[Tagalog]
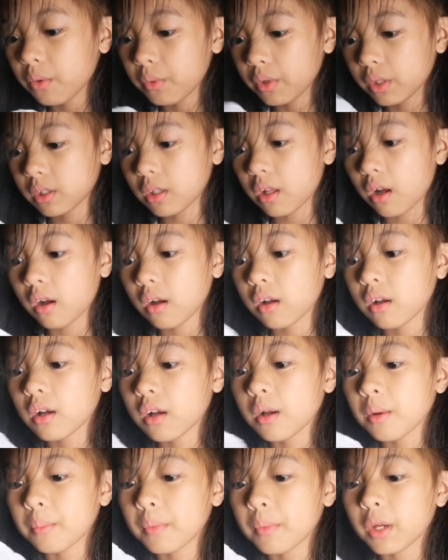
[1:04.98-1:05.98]
wait lang,
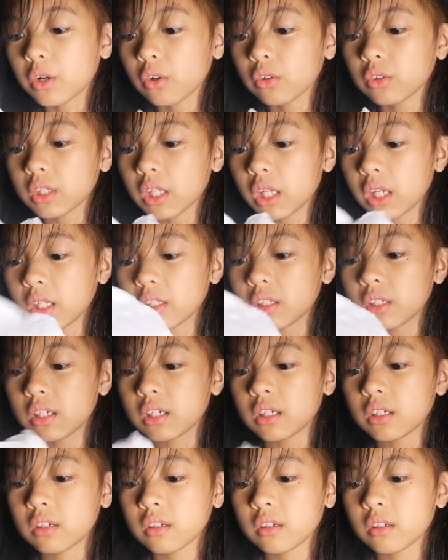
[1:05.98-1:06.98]
may container.
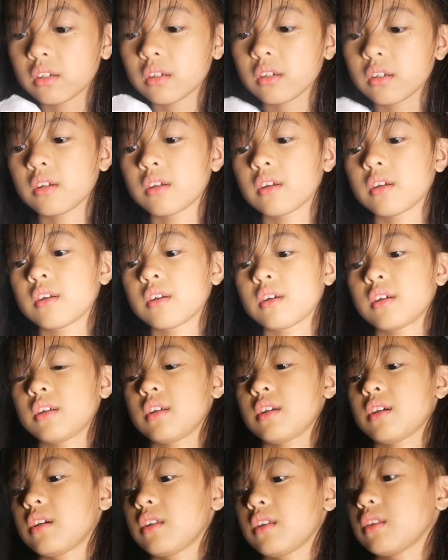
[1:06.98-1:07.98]

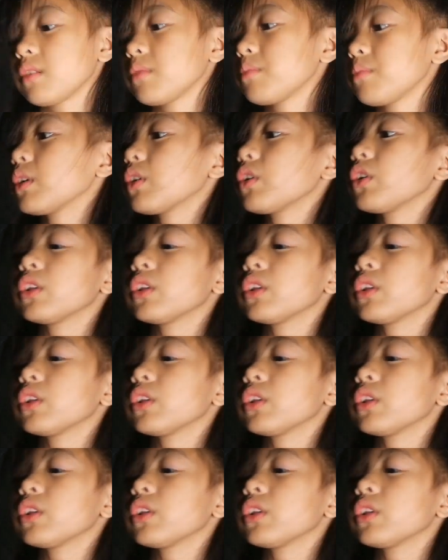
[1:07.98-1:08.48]
Yeah. May